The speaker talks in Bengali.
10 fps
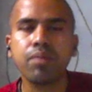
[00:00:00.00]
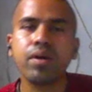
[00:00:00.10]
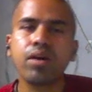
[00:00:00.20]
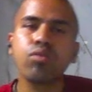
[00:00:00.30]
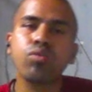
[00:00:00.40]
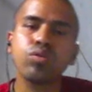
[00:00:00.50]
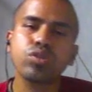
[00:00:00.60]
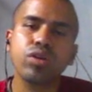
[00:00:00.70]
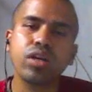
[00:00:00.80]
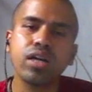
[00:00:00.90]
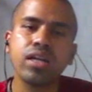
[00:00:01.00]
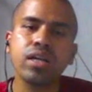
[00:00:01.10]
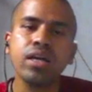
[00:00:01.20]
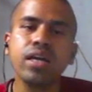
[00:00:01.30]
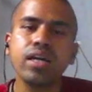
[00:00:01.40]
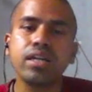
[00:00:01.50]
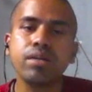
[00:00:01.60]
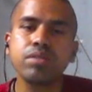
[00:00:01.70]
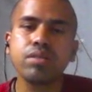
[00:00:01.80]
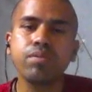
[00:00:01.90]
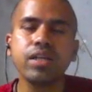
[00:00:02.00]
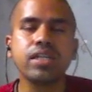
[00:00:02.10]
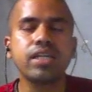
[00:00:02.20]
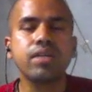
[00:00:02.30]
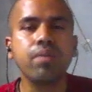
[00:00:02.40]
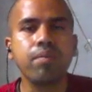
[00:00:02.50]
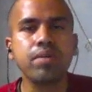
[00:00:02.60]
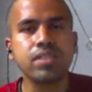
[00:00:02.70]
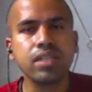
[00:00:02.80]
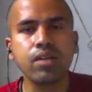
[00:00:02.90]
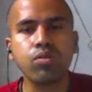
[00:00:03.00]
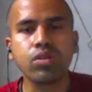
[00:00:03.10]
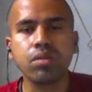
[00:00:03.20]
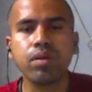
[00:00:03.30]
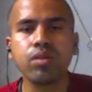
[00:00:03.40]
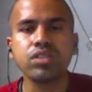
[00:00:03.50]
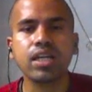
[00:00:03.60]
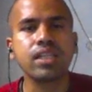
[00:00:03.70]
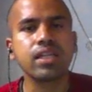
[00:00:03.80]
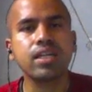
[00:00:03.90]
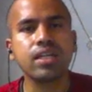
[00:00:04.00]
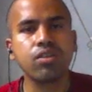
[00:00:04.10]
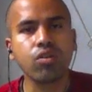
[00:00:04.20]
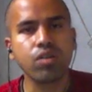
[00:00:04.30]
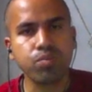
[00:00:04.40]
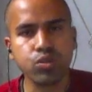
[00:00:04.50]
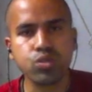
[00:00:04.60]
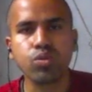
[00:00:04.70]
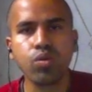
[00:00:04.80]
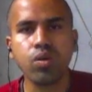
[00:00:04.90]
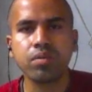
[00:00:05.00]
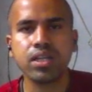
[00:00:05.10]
বা কোনো সংখ্যার ডিভিজিবিলিটি কিভাবে ইজিলি করতে পারো সেখান থেকে কি ধরনের প্রশ্নগুলো আমাদের